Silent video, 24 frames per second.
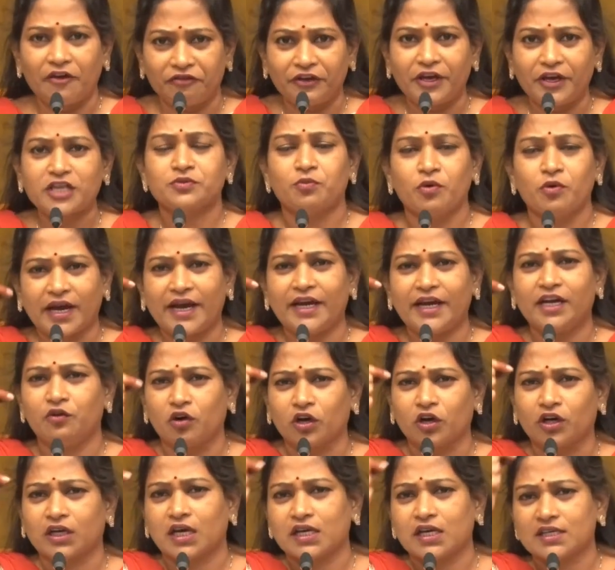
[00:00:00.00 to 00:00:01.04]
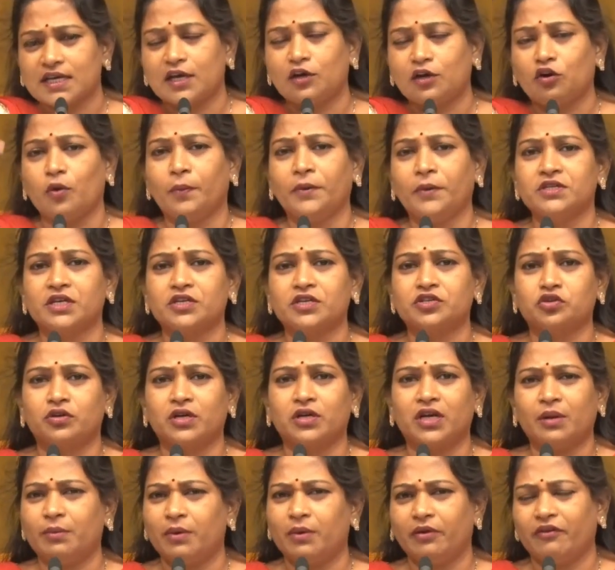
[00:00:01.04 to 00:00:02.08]
ఆ ఫేస్బుక్ ఐడి ఒక్కసారి ఓపెన్ చేసి
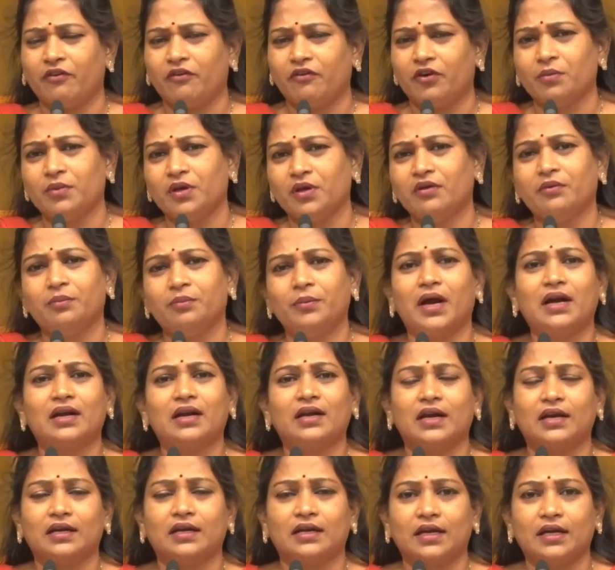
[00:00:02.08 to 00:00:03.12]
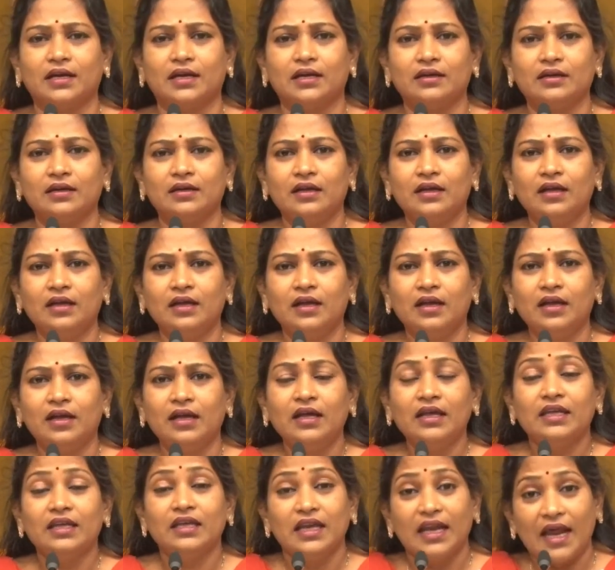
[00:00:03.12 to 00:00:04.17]
చూడండి మేము ఎవరి మీద మాట్లాడలే
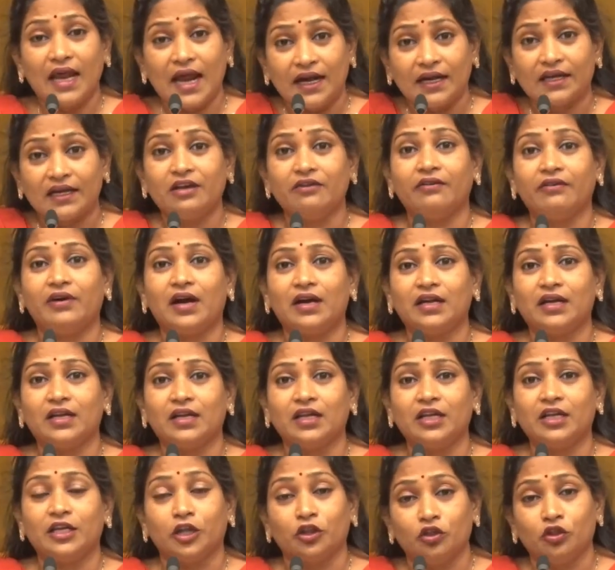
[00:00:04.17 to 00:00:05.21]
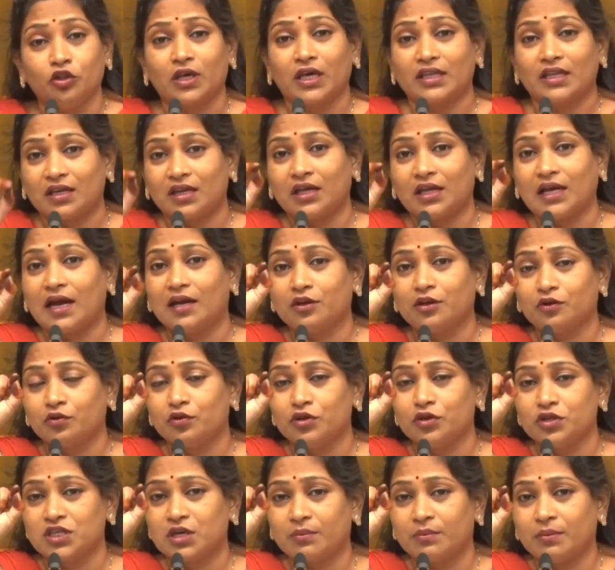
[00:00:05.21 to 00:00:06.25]
ఇలాంటి వాడిని ఎందుకు ఇతని గారి
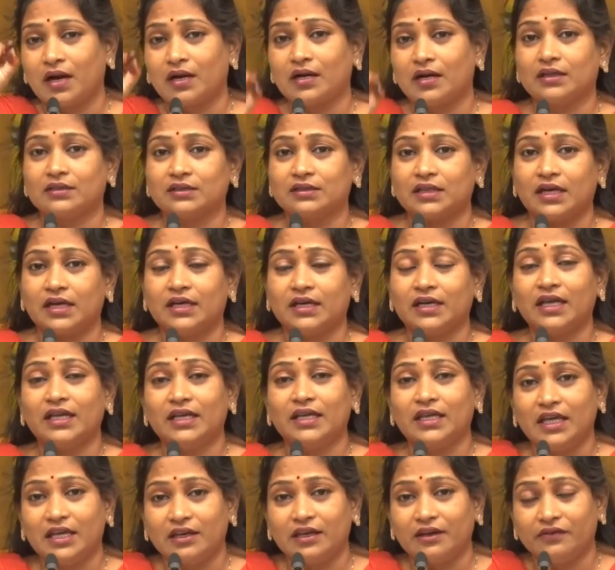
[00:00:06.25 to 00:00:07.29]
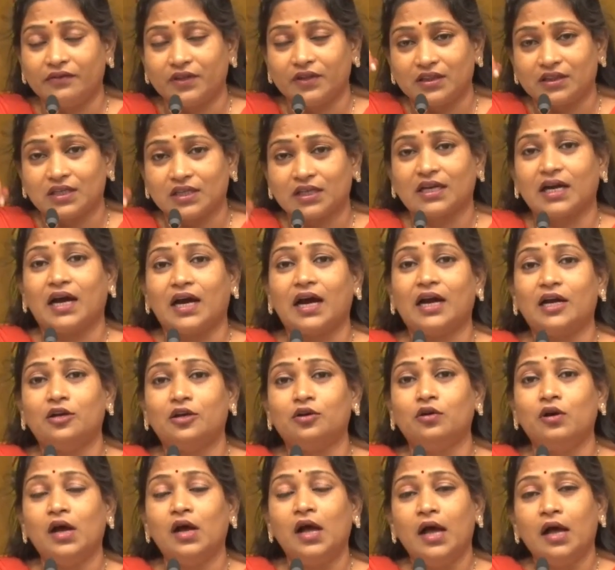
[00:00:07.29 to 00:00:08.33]
గురించే మాట్లాడుతున్నానంటే ఈ
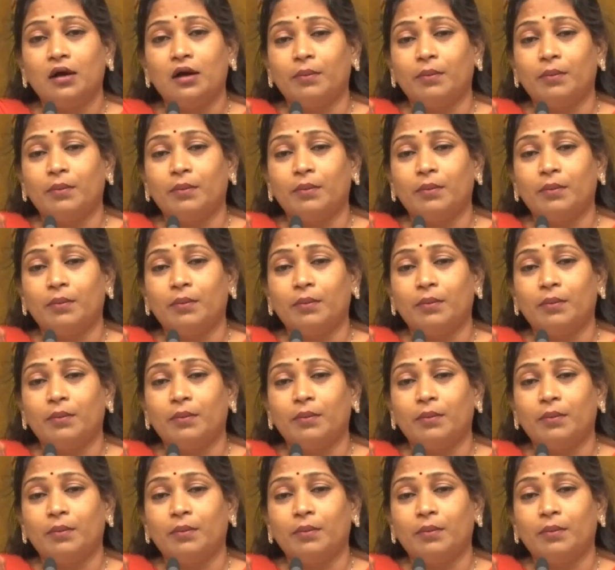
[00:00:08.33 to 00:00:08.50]
ఇతగాడు